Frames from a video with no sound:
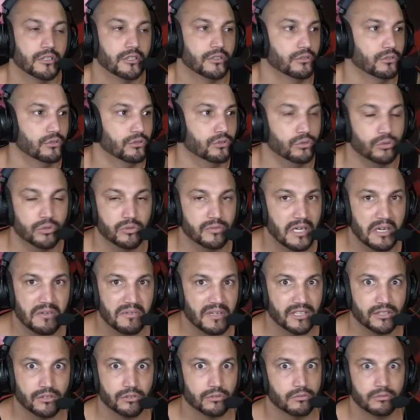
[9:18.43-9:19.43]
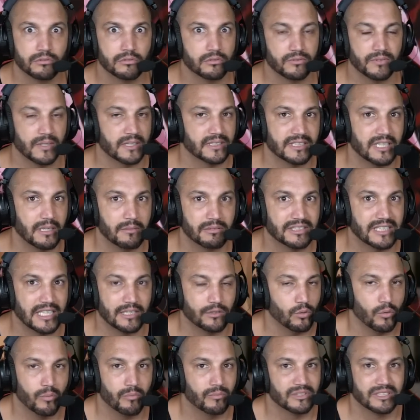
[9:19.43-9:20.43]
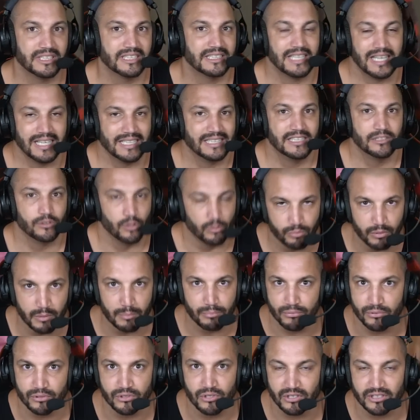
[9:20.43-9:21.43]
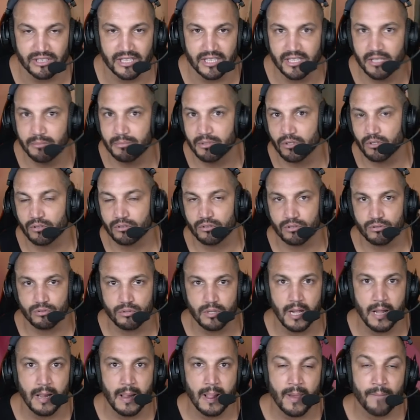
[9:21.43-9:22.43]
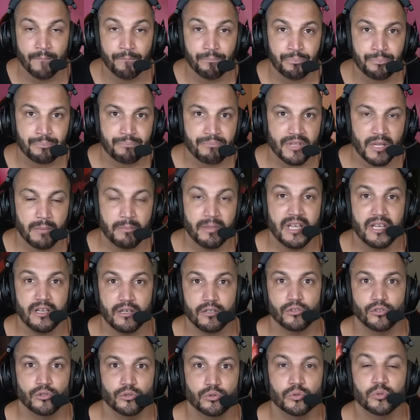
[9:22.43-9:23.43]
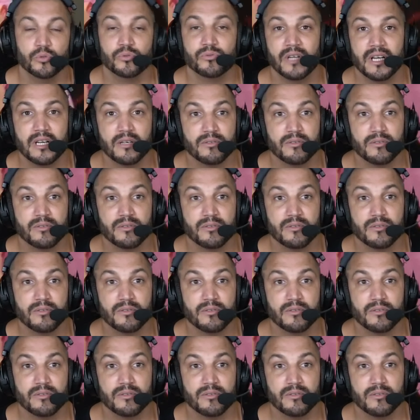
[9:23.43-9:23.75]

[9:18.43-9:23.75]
une nouvelle façon, enfin ça, ça, tombe, ça existe depuis plusieurs années bien entendu, mais une nouvelle